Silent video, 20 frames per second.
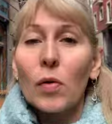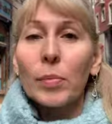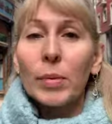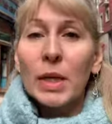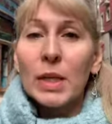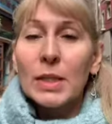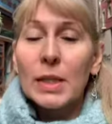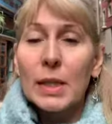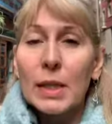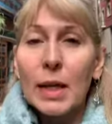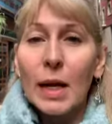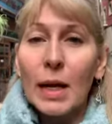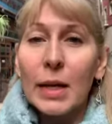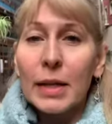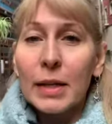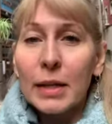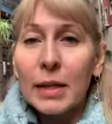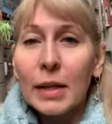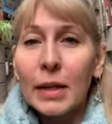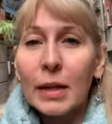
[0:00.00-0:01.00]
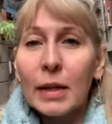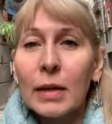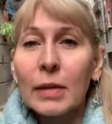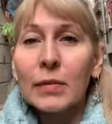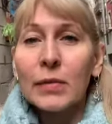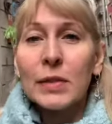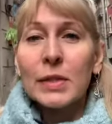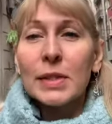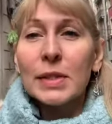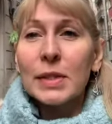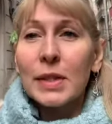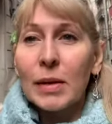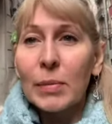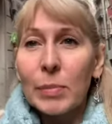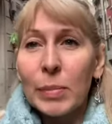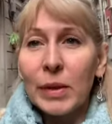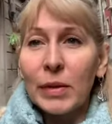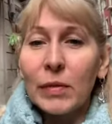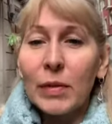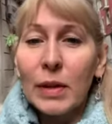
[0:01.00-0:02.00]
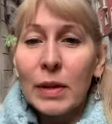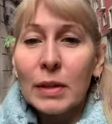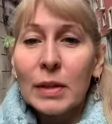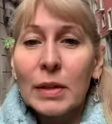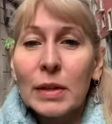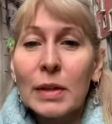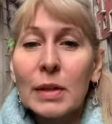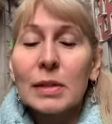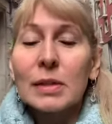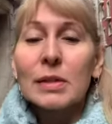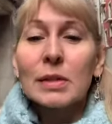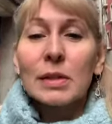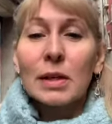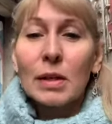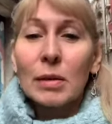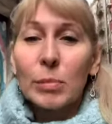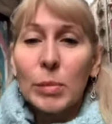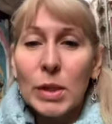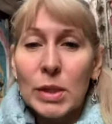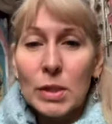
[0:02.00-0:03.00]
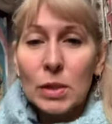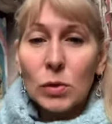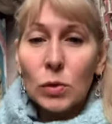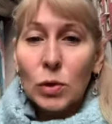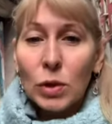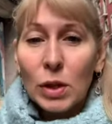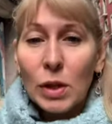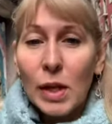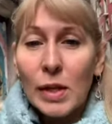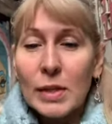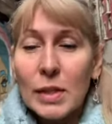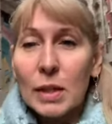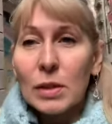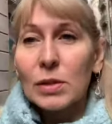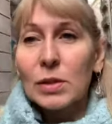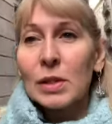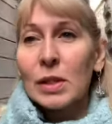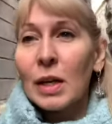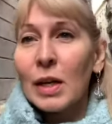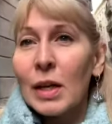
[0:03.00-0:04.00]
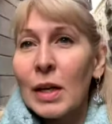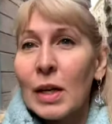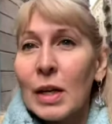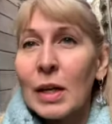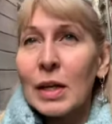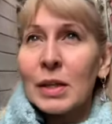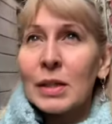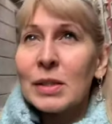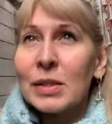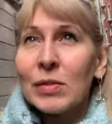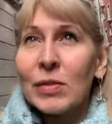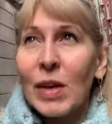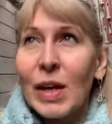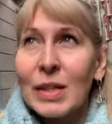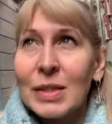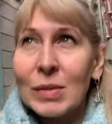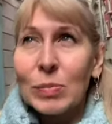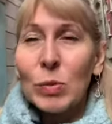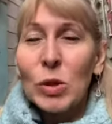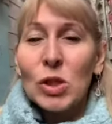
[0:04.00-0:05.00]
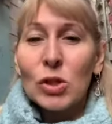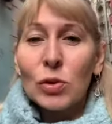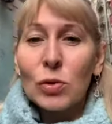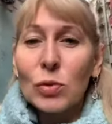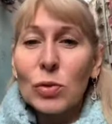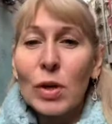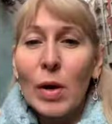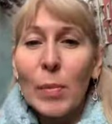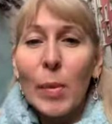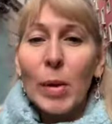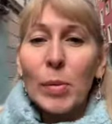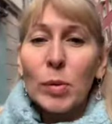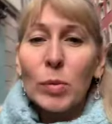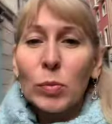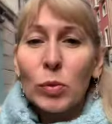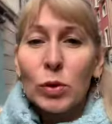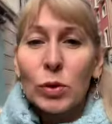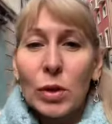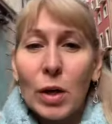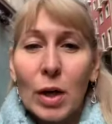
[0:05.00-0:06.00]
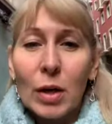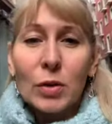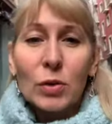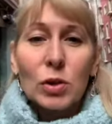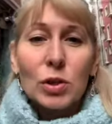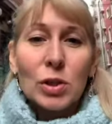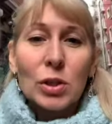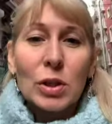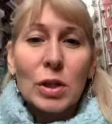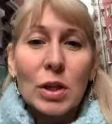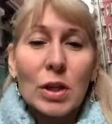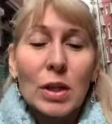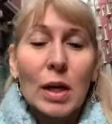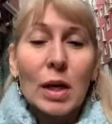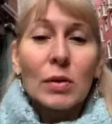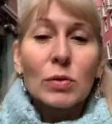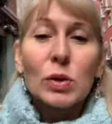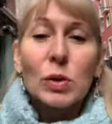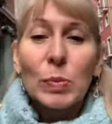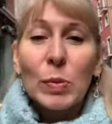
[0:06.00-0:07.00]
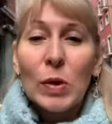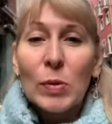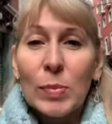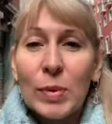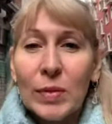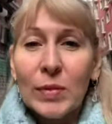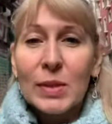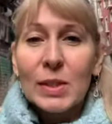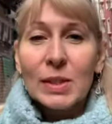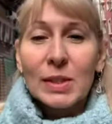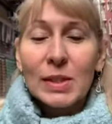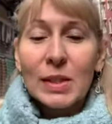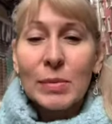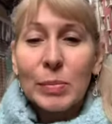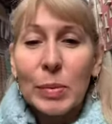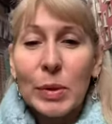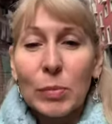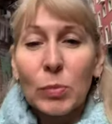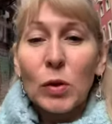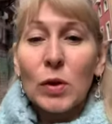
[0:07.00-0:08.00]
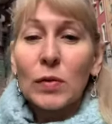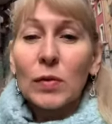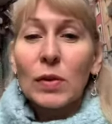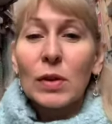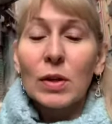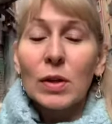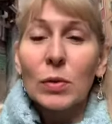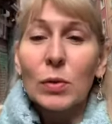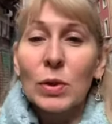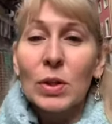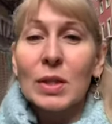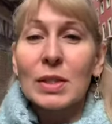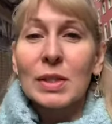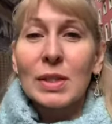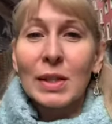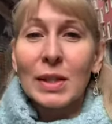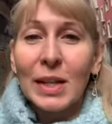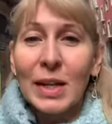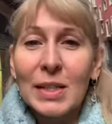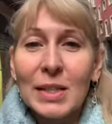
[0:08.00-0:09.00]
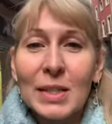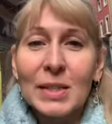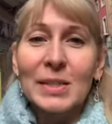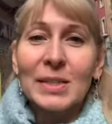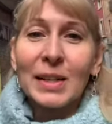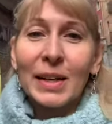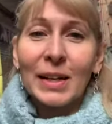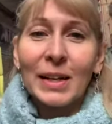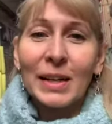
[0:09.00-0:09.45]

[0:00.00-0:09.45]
Добрый день, коллеги! Всем привет из э, Барселоны. Надеюсь, связь между домами будет хорошей. Я успею провести прямой эфир, и он сохранится.